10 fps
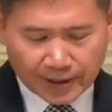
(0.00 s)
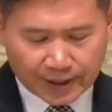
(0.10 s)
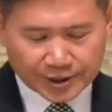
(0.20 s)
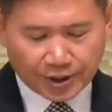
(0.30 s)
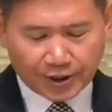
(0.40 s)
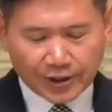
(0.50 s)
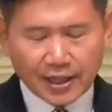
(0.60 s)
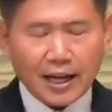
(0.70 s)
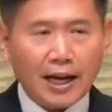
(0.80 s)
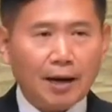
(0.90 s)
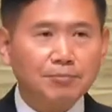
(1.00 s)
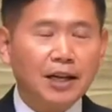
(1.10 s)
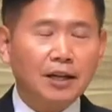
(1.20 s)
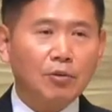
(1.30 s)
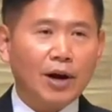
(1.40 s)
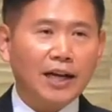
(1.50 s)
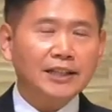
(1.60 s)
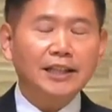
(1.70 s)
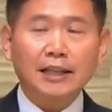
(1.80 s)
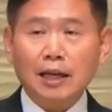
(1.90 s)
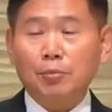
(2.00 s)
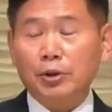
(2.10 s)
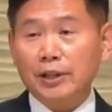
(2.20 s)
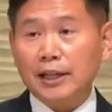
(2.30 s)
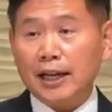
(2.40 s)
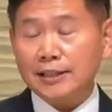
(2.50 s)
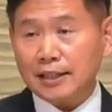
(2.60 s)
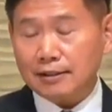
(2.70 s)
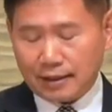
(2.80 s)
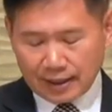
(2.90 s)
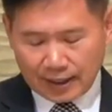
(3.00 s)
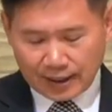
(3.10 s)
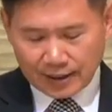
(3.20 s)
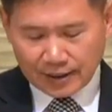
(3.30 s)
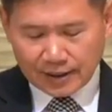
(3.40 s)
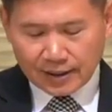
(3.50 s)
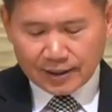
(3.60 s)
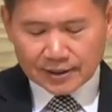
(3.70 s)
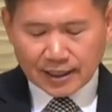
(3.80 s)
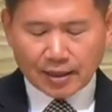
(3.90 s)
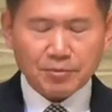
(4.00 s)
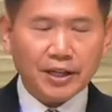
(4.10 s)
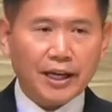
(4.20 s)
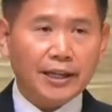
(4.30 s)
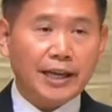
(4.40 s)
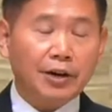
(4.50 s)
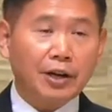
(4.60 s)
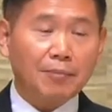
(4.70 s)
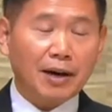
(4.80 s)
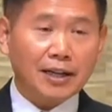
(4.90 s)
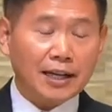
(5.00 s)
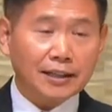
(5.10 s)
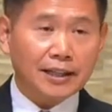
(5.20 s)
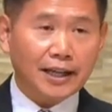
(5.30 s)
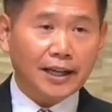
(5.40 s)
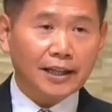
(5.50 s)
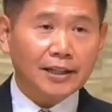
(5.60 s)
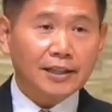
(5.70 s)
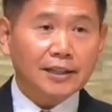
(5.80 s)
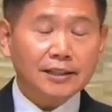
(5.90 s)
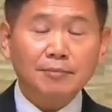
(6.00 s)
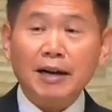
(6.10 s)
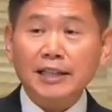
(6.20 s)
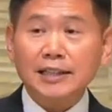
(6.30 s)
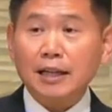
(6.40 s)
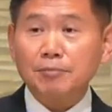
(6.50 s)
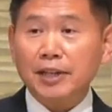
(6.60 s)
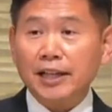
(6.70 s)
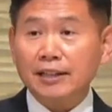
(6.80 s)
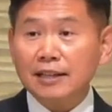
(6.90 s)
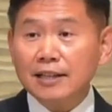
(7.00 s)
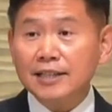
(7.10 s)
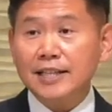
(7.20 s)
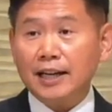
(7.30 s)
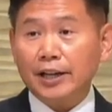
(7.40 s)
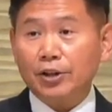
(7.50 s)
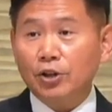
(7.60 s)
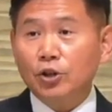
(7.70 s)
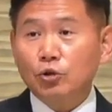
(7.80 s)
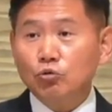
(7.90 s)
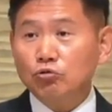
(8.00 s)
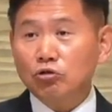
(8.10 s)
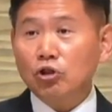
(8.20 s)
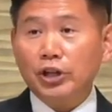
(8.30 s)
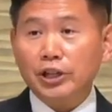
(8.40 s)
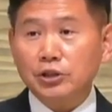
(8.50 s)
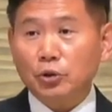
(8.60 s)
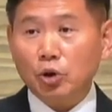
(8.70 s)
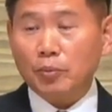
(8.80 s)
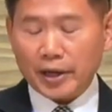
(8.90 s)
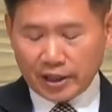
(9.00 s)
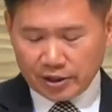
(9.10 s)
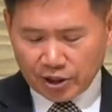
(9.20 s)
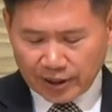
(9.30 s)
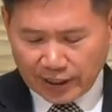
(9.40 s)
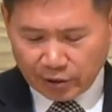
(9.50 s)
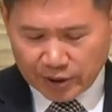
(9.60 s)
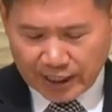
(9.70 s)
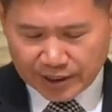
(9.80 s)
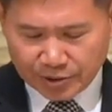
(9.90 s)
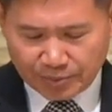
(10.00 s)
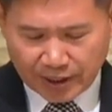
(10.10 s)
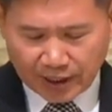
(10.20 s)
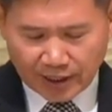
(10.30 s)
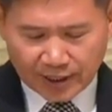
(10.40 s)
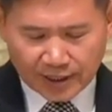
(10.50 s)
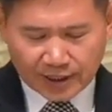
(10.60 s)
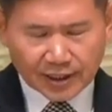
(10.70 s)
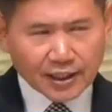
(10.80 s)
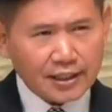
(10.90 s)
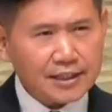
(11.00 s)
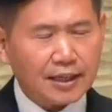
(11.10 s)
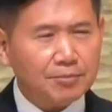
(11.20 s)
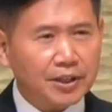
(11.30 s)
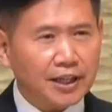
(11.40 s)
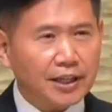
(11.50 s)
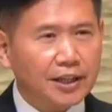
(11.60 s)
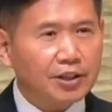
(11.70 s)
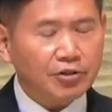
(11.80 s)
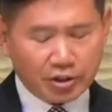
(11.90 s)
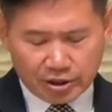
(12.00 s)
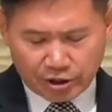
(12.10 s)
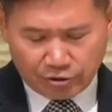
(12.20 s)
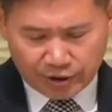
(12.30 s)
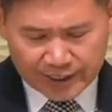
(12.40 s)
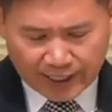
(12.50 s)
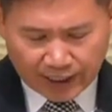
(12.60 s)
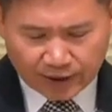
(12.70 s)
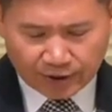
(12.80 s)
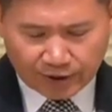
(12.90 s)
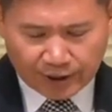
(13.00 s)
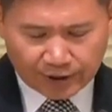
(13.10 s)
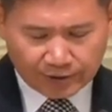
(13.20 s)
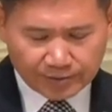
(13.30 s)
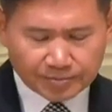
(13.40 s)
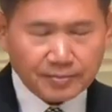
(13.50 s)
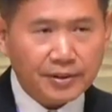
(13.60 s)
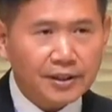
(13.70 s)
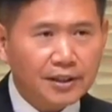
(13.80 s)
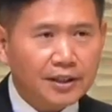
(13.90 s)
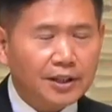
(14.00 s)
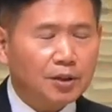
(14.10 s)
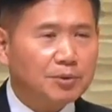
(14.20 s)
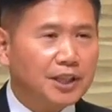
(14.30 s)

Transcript: 그래서 앞날을 환히 내다보는 카산드라가 사람들에게 예언의 말을 하는데 그 말이 사람들에게 들리지 않아요. 웅웅거리는 소리로밖에는 전달이 되지 않습니다. 그 사람들이 귀를 기울이지 않았던 거예요. 여러분